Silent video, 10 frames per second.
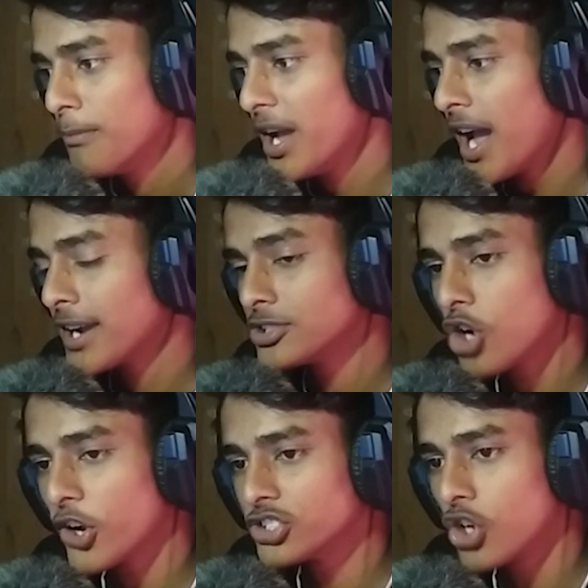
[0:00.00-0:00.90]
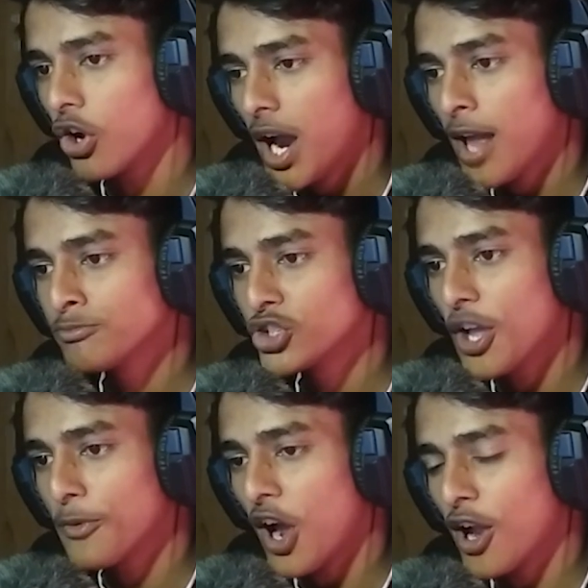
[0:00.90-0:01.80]
ভাই আগে চ আগে চ আরামসে
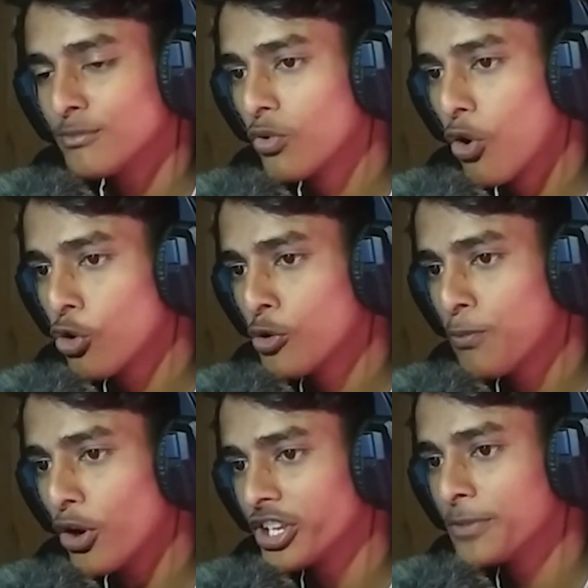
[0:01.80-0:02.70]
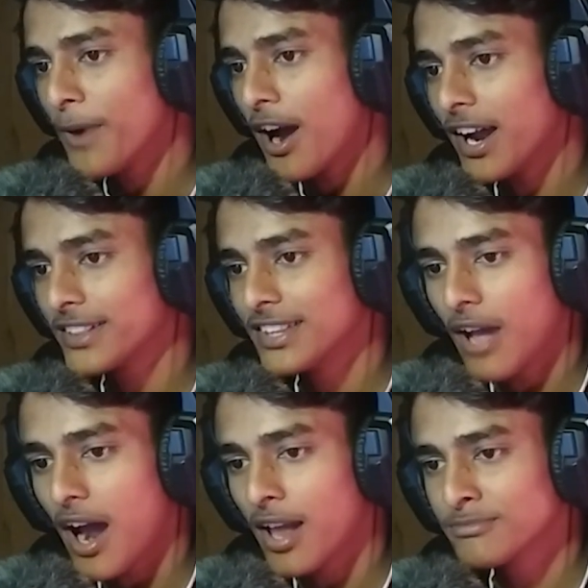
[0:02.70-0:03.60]
যাবি আরাম গরুর পটির পাহাড় দিয়ে
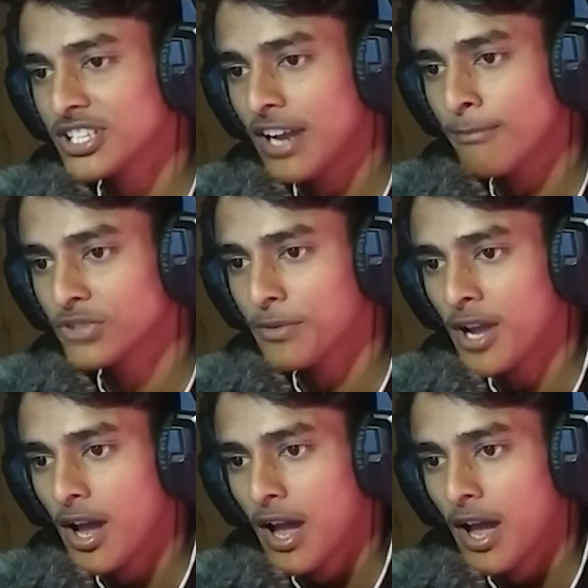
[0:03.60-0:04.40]
আরামসে নামতে হবে